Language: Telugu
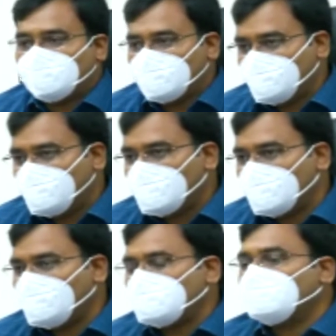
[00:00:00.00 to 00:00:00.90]

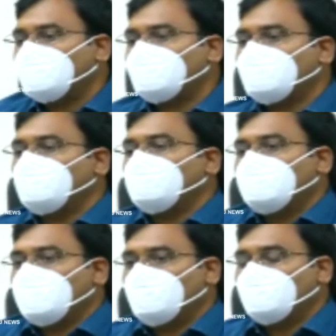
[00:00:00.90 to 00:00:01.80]
సెంటీమీటర్ల వర్షపాతం
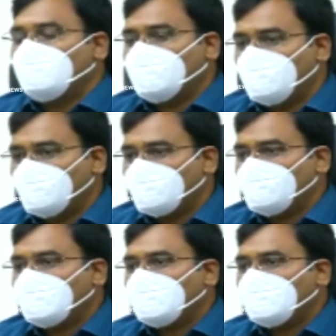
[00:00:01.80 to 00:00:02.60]
నమోదు కావడం